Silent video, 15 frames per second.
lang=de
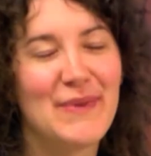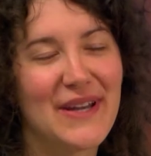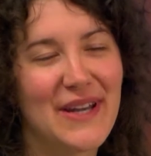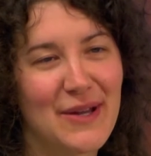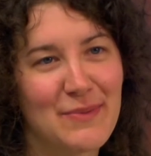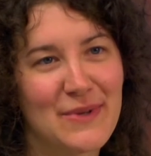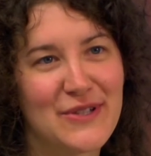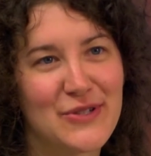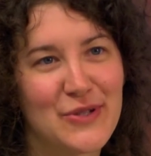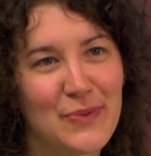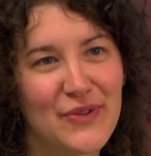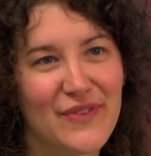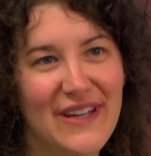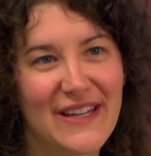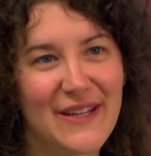Mein Name ist
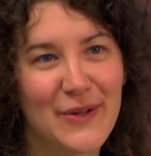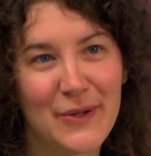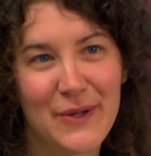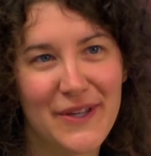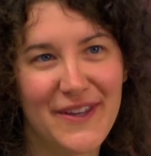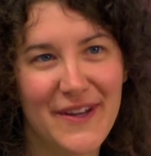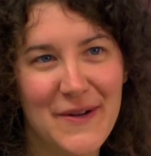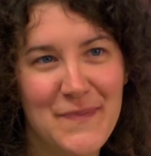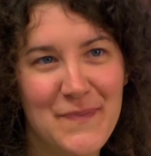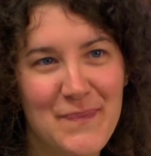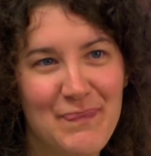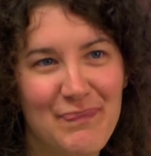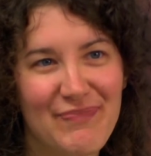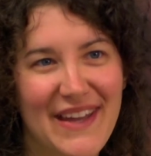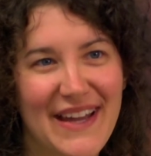Samoljvari Dorotja.
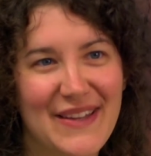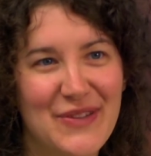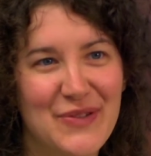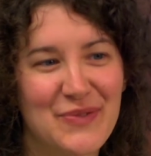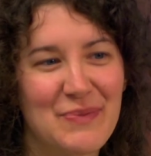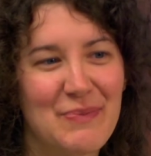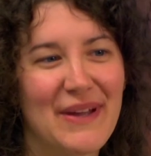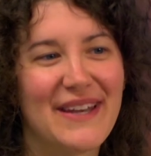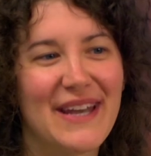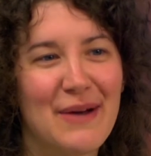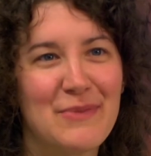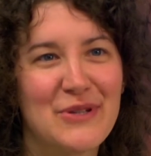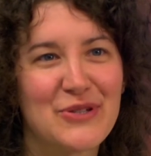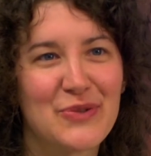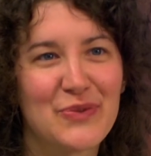Also wie mein
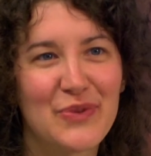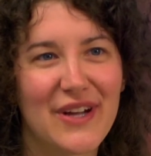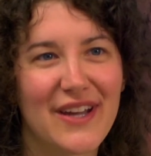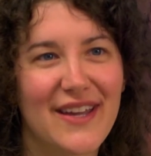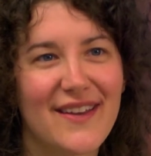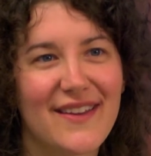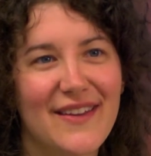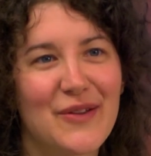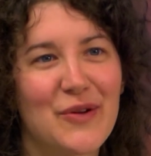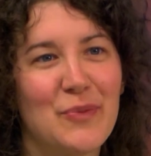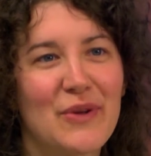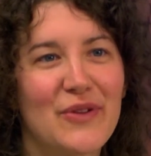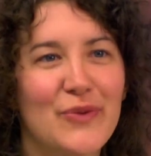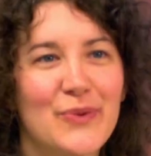Name schon verrät, ich komme aus